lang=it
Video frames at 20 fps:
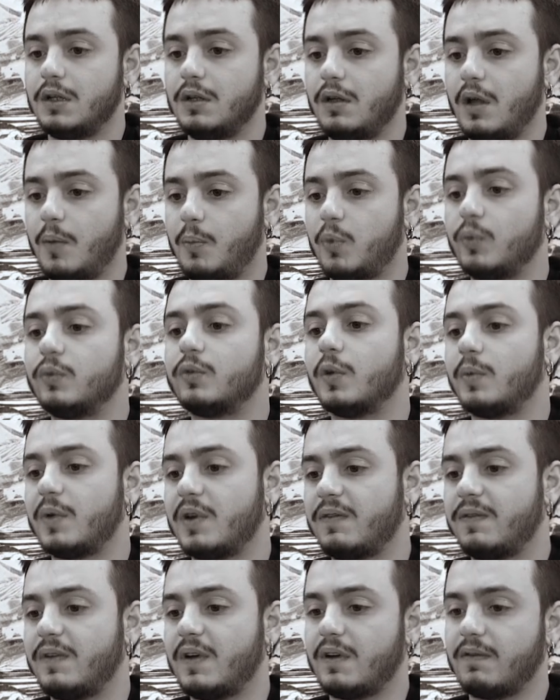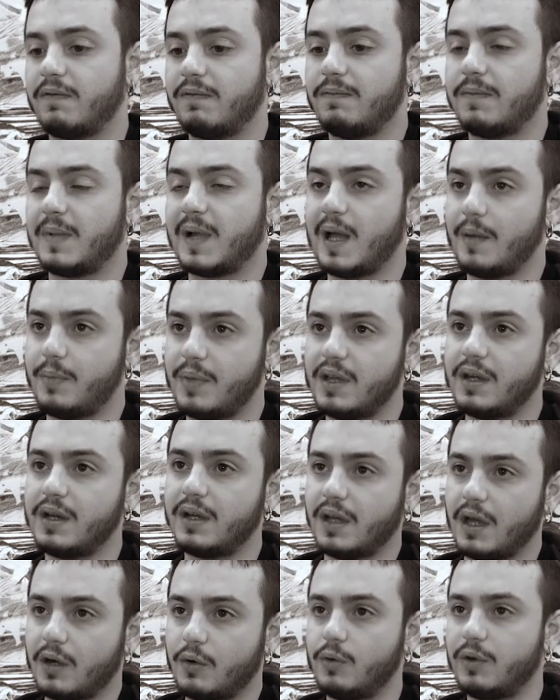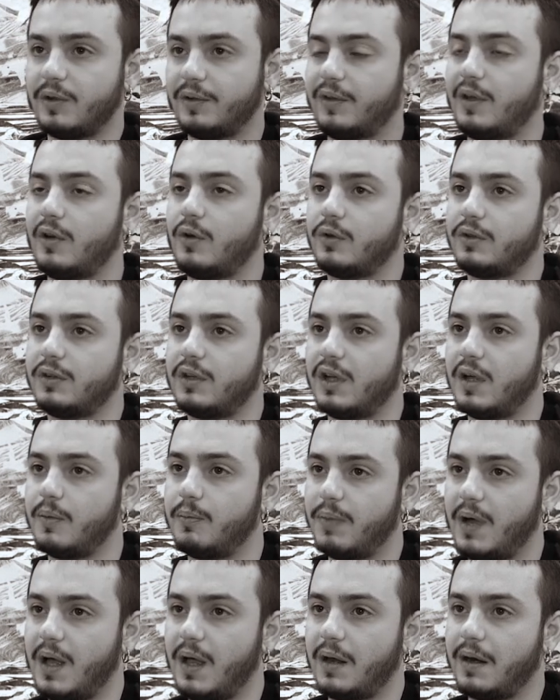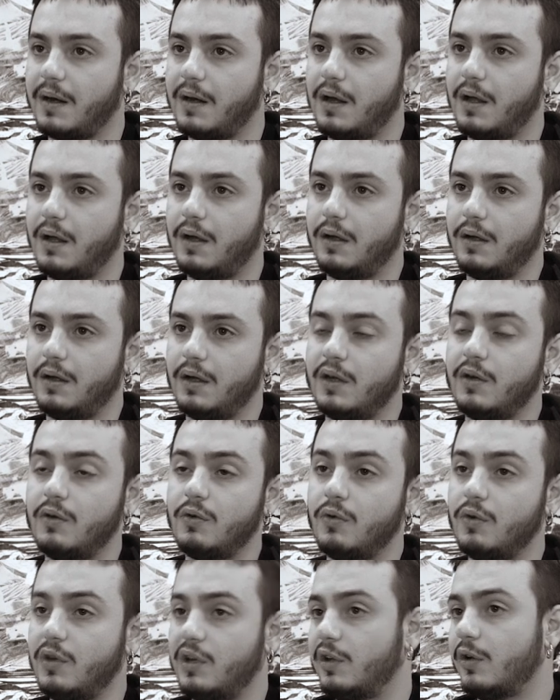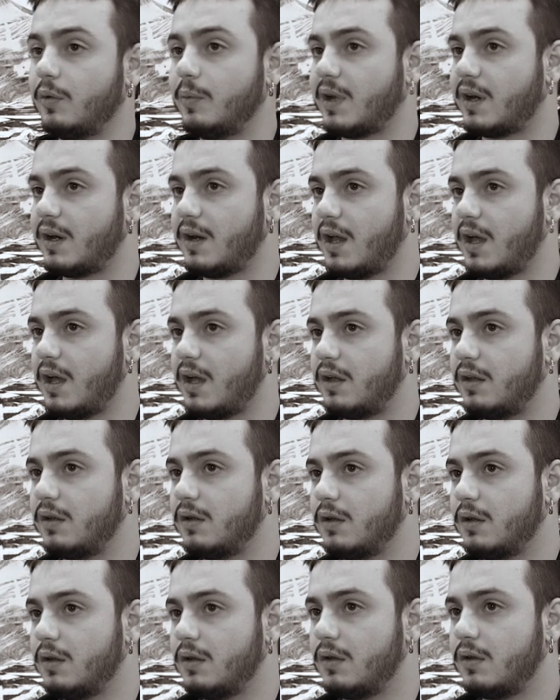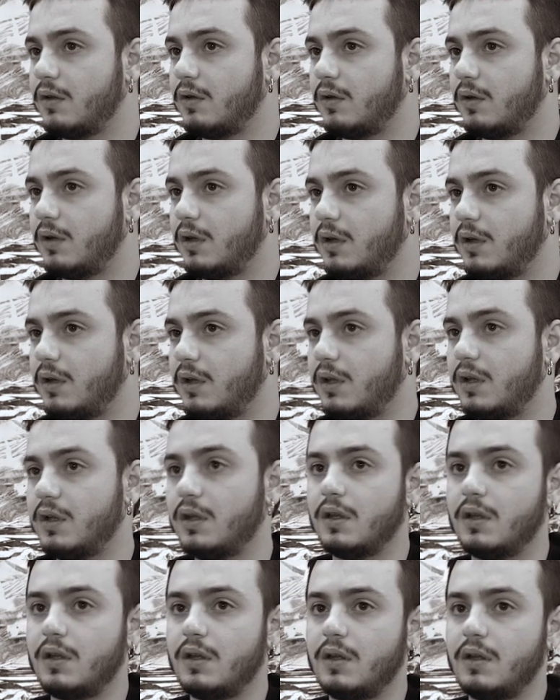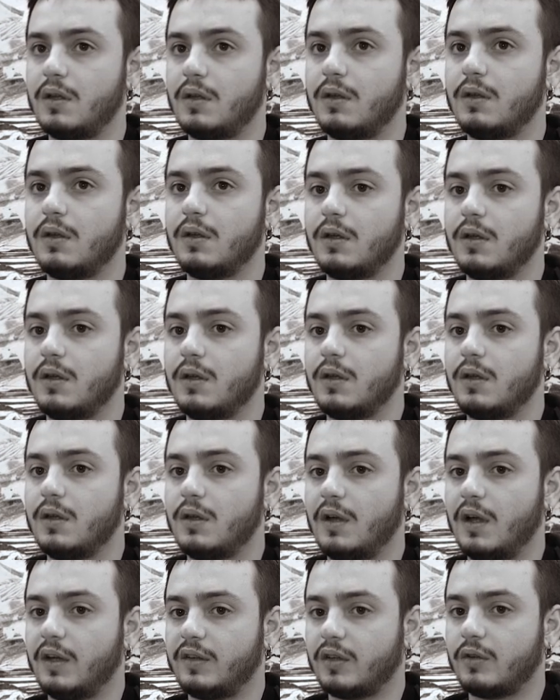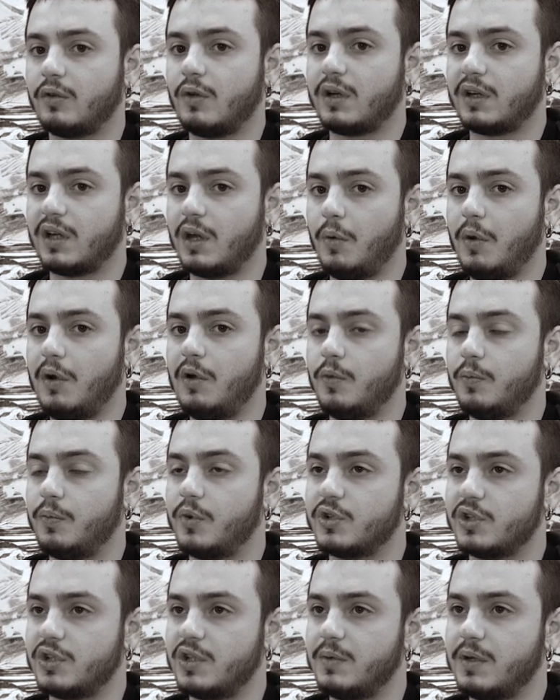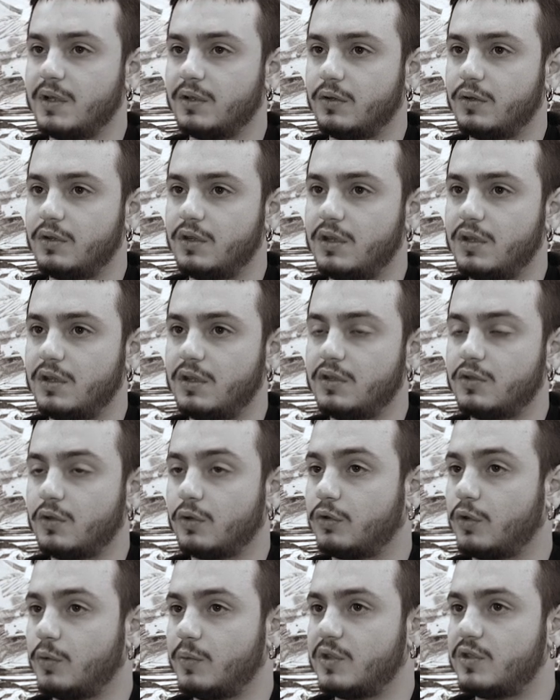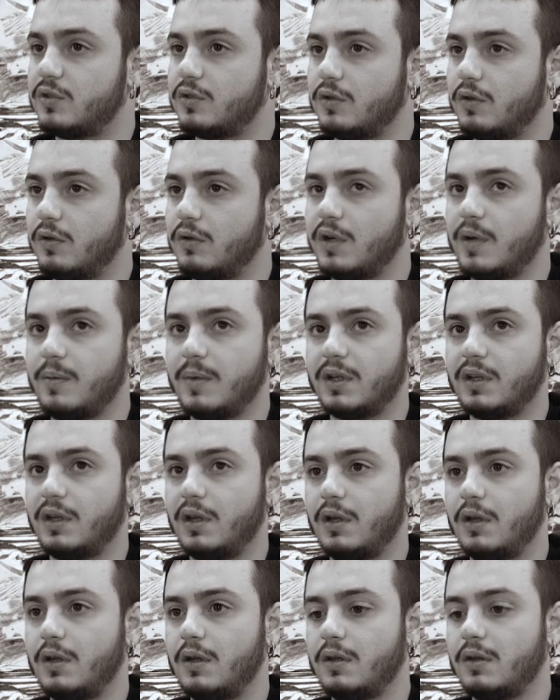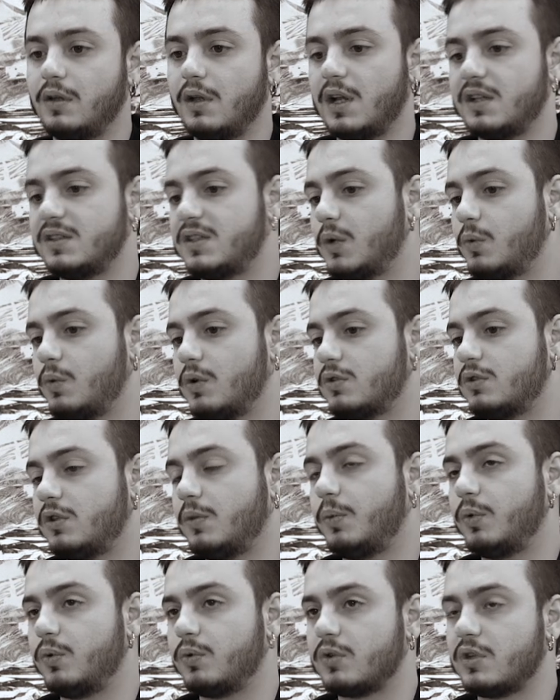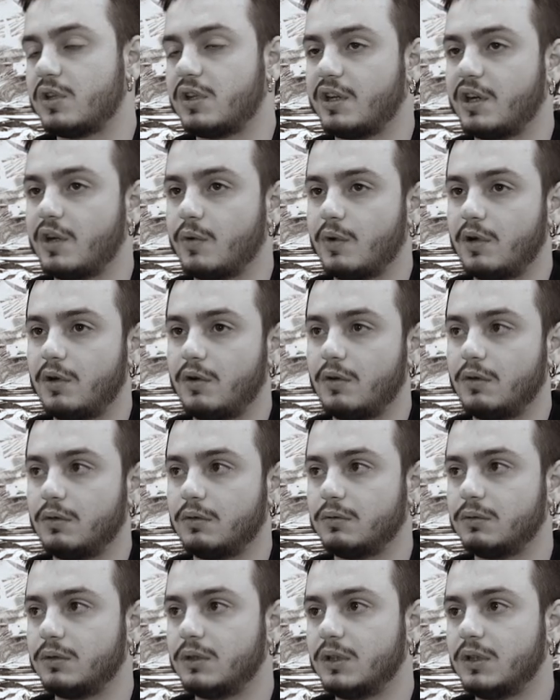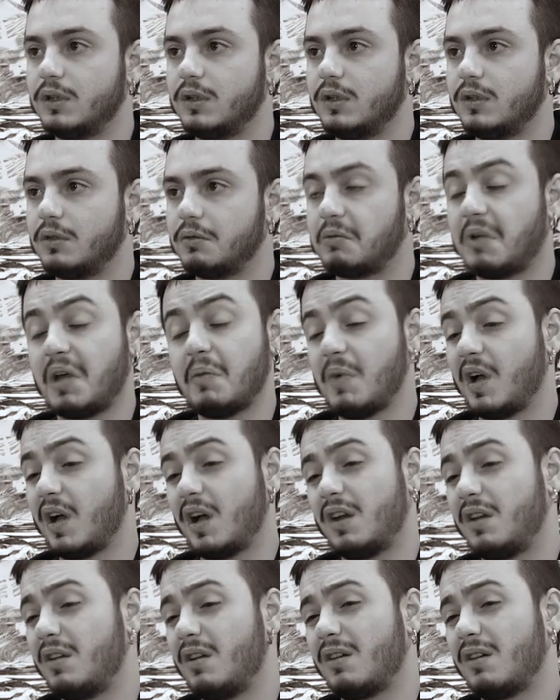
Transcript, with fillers: appunto per far capire che è questa notte che parla e non io per lei e è stato anche quello un procedimento di, di sottomissione perché grazie a questo ho potuto dire quello che magari